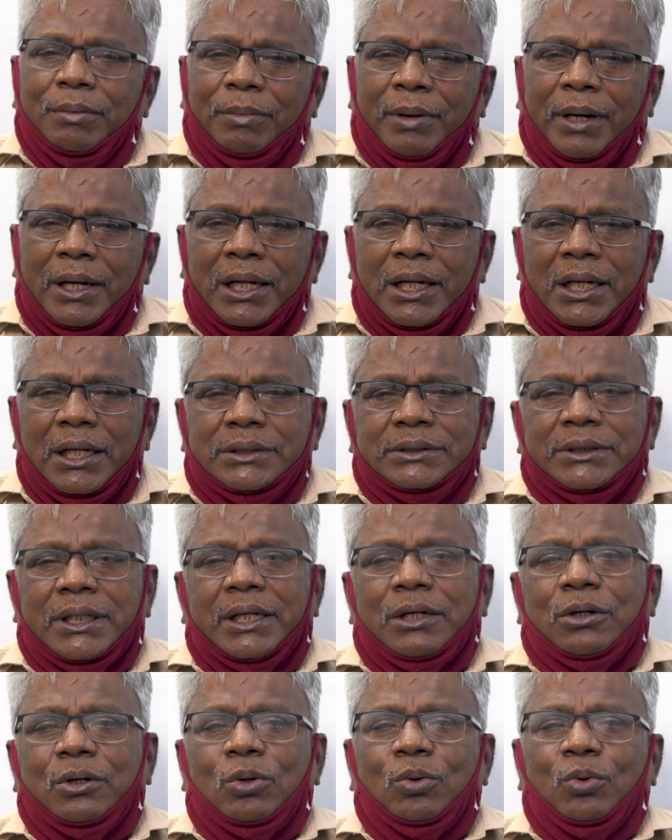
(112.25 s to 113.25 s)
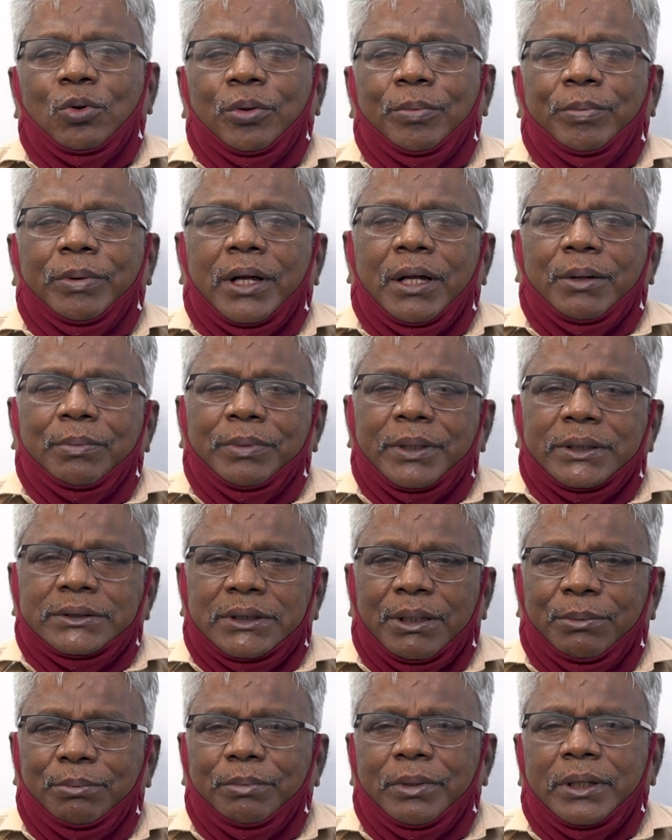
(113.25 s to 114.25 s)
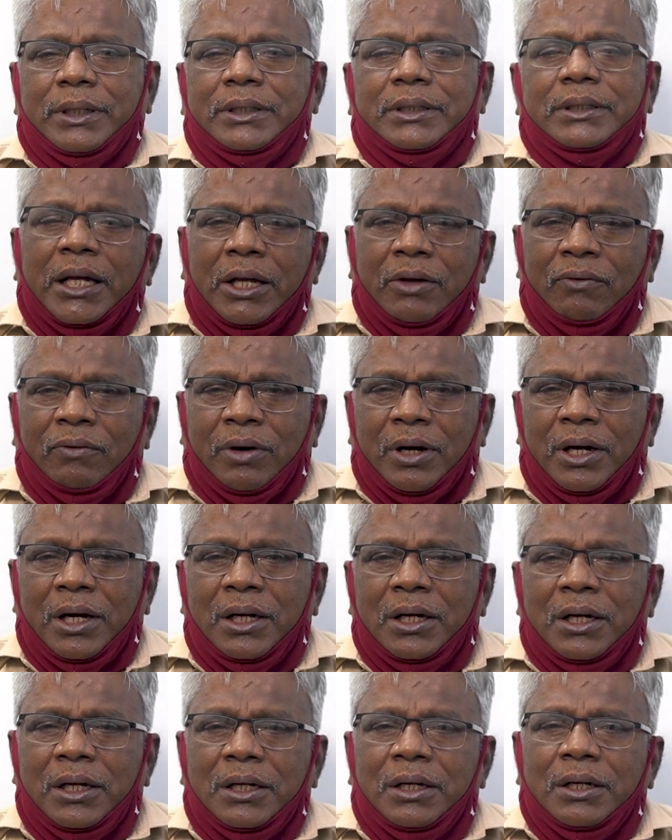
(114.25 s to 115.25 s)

மாநில செயற்குழு உறுப்பினர் பி சம்பத் இவர்கள்